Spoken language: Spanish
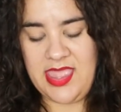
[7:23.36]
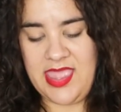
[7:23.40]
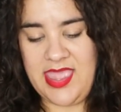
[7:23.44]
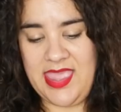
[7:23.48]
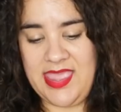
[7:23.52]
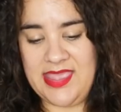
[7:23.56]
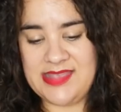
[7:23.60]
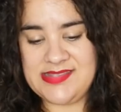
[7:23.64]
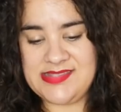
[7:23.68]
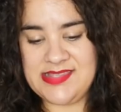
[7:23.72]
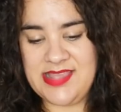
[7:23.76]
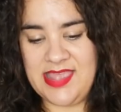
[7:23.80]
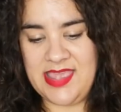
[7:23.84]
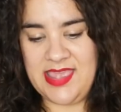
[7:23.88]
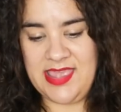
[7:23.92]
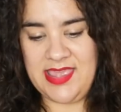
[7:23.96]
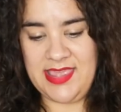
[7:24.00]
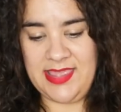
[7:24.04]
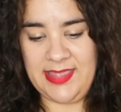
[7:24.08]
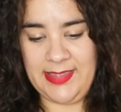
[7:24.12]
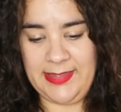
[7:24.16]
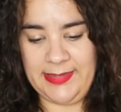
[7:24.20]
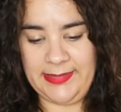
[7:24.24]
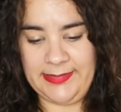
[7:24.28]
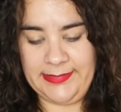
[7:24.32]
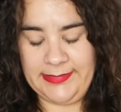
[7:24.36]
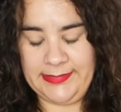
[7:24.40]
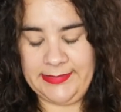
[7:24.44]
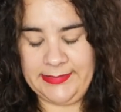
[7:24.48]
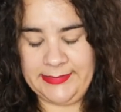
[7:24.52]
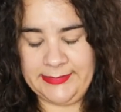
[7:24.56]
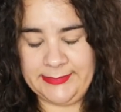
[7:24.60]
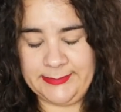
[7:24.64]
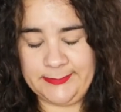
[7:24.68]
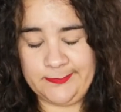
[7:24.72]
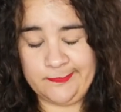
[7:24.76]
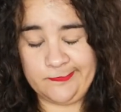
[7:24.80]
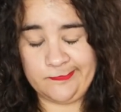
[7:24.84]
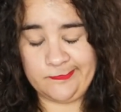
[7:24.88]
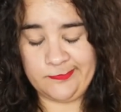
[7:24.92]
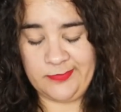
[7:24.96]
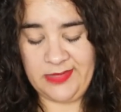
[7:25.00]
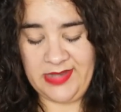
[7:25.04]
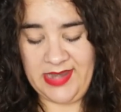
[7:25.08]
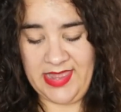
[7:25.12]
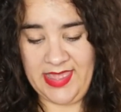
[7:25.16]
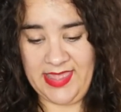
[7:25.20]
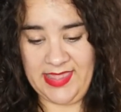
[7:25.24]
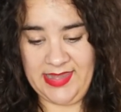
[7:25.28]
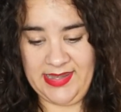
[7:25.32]
es eh,
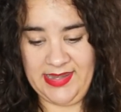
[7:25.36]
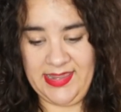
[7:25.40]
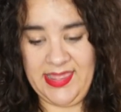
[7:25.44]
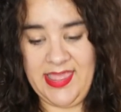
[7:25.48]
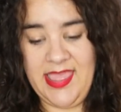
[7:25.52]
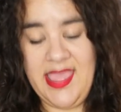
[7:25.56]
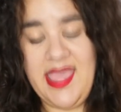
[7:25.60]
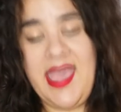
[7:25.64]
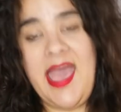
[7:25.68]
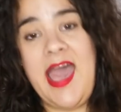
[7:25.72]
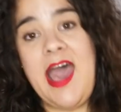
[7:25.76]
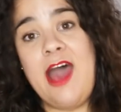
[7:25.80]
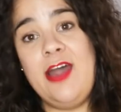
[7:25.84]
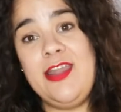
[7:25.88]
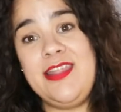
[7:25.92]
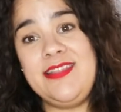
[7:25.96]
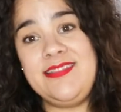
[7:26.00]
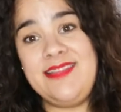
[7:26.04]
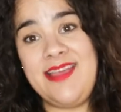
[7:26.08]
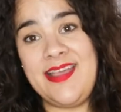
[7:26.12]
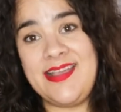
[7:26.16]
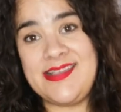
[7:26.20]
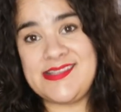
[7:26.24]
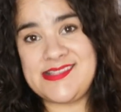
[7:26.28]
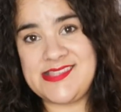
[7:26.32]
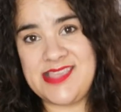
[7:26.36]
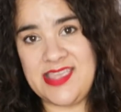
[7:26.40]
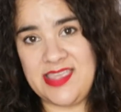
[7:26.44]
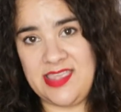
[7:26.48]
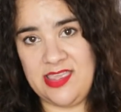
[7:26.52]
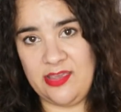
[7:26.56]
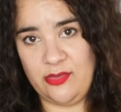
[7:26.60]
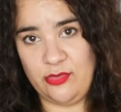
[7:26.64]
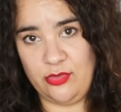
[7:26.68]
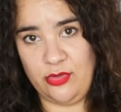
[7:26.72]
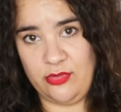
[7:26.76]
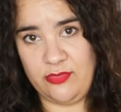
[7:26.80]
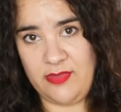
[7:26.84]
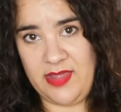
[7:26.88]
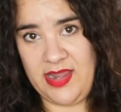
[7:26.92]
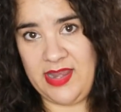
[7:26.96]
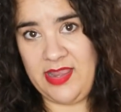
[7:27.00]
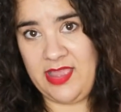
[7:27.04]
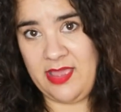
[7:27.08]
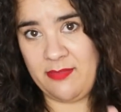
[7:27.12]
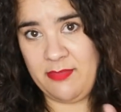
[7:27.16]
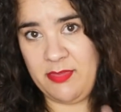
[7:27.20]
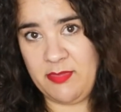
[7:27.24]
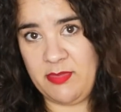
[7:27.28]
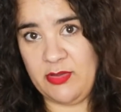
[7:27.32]
la L. Ahora están a 6 euros, ¿vale?
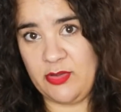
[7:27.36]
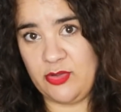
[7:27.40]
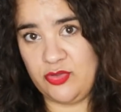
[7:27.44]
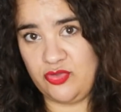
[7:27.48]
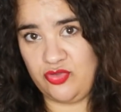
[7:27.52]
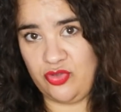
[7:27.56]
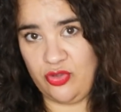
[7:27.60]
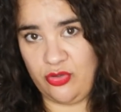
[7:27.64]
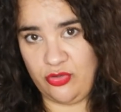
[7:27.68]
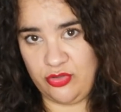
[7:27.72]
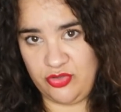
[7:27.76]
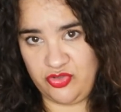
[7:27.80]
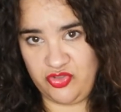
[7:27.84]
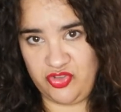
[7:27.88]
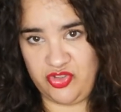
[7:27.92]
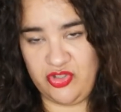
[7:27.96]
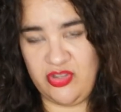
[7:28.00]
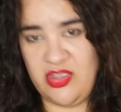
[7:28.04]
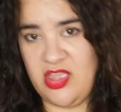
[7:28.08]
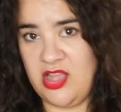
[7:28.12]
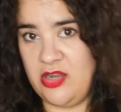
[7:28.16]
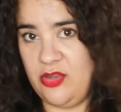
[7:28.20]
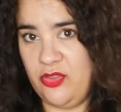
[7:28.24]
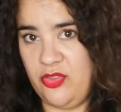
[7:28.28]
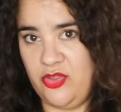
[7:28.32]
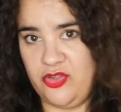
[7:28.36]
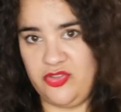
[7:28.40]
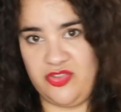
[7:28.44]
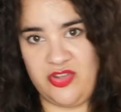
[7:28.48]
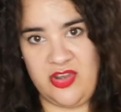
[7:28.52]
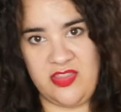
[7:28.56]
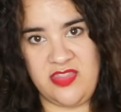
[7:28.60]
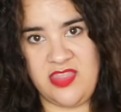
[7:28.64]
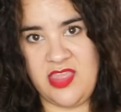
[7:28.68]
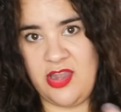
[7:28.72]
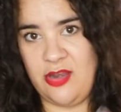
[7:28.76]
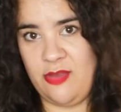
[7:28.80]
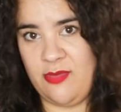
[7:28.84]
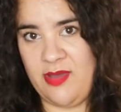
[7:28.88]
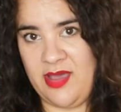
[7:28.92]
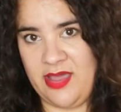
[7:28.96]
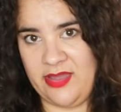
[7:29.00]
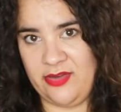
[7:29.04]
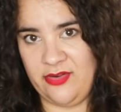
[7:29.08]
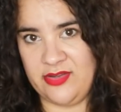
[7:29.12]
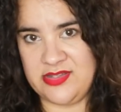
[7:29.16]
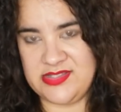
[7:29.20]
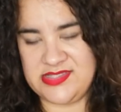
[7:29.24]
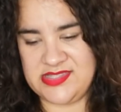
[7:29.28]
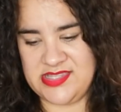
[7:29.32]
A mí me costó 8 y a los 2-3 días lo
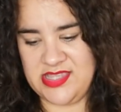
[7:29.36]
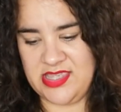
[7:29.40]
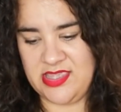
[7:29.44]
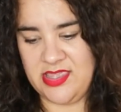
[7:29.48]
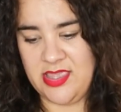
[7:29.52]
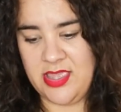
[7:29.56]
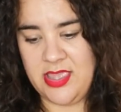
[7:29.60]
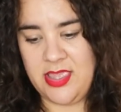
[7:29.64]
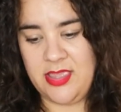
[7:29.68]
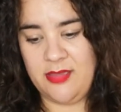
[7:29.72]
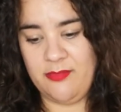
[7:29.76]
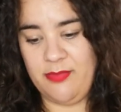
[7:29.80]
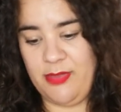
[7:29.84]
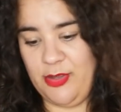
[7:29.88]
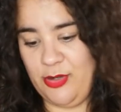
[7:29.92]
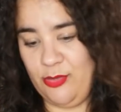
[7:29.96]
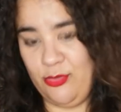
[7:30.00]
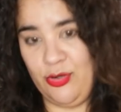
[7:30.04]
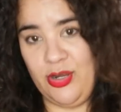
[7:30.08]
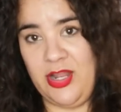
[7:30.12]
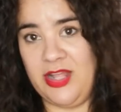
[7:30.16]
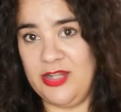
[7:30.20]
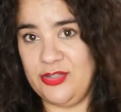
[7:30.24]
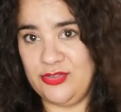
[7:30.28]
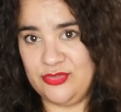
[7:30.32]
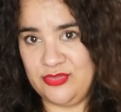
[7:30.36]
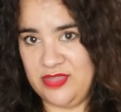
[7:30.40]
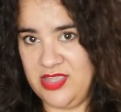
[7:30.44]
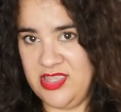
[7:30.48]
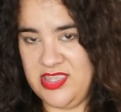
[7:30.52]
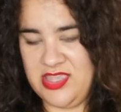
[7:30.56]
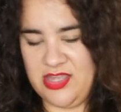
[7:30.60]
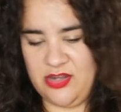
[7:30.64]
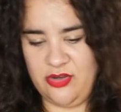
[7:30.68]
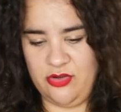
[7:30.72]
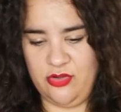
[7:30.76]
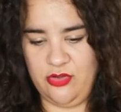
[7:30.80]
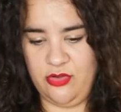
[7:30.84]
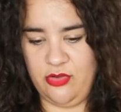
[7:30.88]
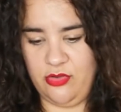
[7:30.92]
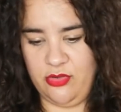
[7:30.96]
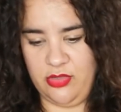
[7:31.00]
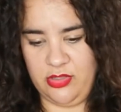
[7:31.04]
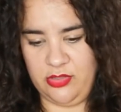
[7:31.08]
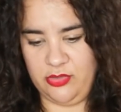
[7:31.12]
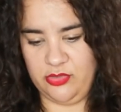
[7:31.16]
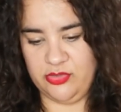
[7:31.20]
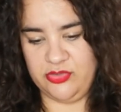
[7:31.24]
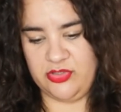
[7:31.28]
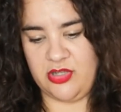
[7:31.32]
bajaron a 6, pero volaron y ya no lo
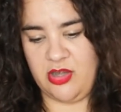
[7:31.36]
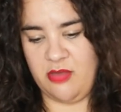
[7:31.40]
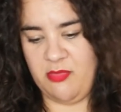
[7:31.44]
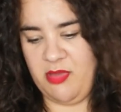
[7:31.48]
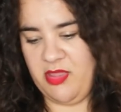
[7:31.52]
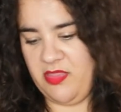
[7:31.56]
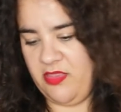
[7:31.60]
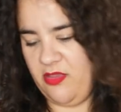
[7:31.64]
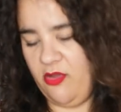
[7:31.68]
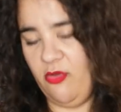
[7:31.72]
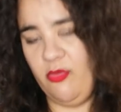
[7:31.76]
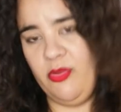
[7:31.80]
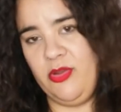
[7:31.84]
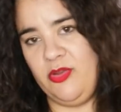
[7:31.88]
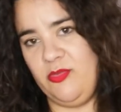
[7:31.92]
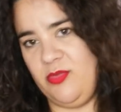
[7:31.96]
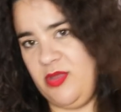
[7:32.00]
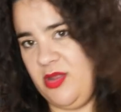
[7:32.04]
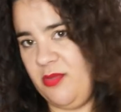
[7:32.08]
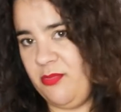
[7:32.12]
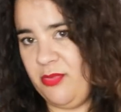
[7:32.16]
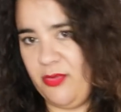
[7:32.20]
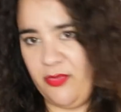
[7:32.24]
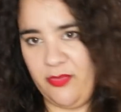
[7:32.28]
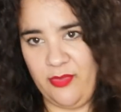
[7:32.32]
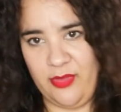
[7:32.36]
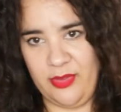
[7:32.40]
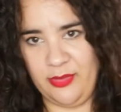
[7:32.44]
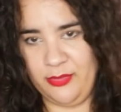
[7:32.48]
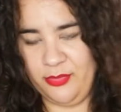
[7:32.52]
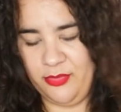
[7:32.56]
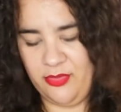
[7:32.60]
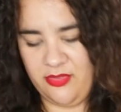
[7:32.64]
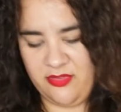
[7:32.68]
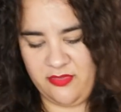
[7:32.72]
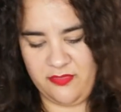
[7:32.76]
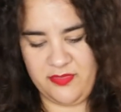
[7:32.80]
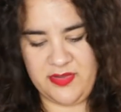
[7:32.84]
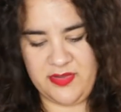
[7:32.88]
encontramos más. Y digo, bueno, mira, por 2 euros de